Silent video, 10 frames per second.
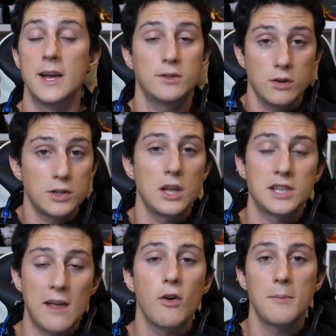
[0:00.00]
Esto lo estoy
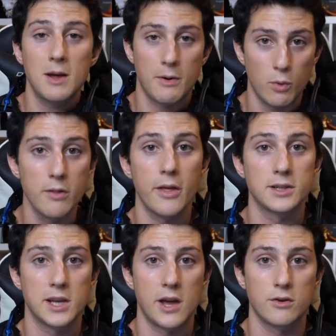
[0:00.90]
enseñando a mí me da vergüenza
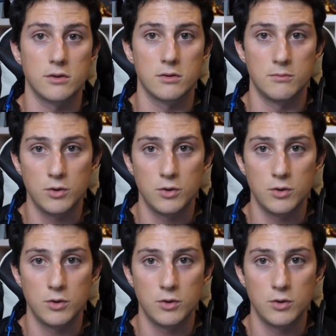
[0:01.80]
enseñaroslo.